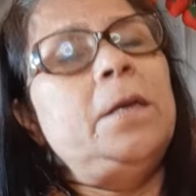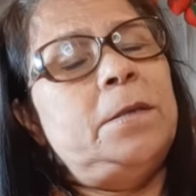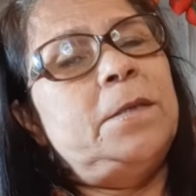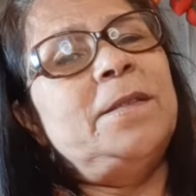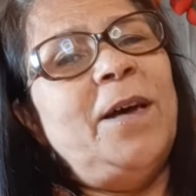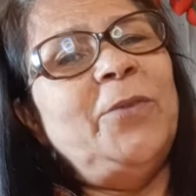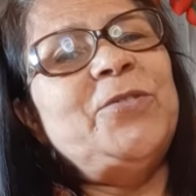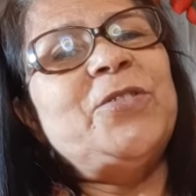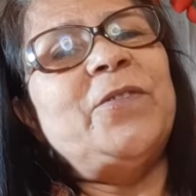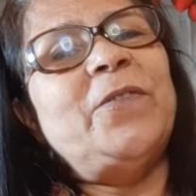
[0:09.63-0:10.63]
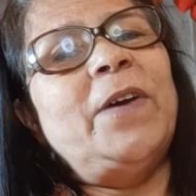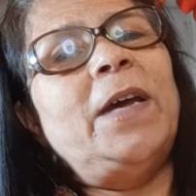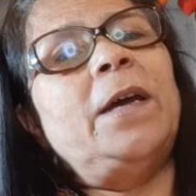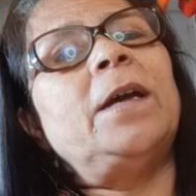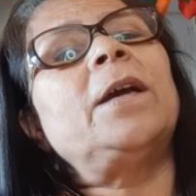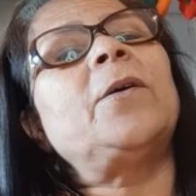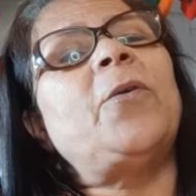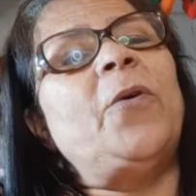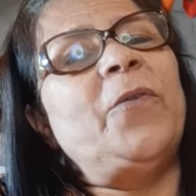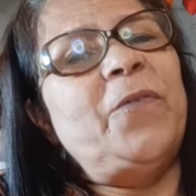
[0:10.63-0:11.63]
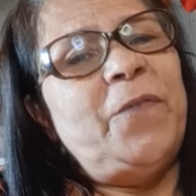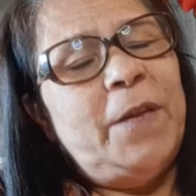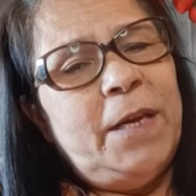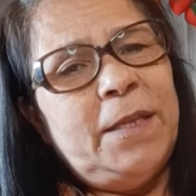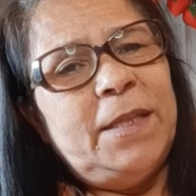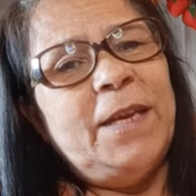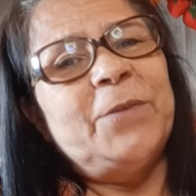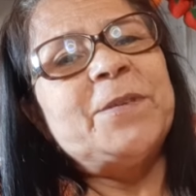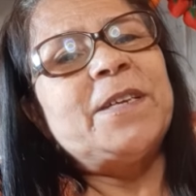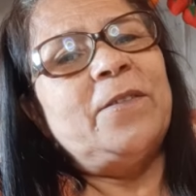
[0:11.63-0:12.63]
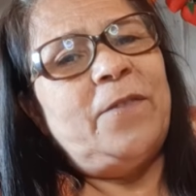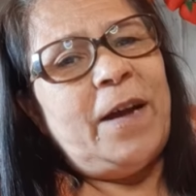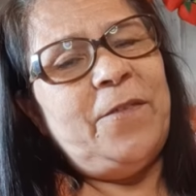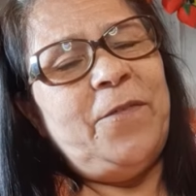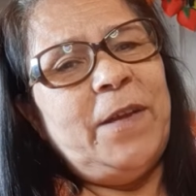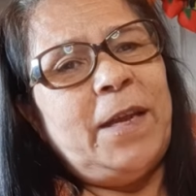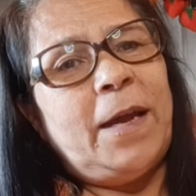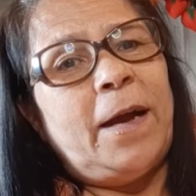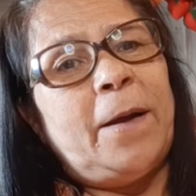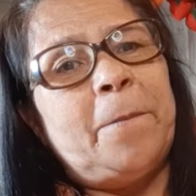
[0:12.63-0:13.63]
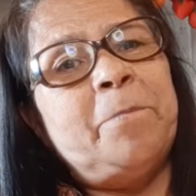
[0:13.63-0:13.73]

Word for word: Se não tiver, confia em Deus que vai ficar.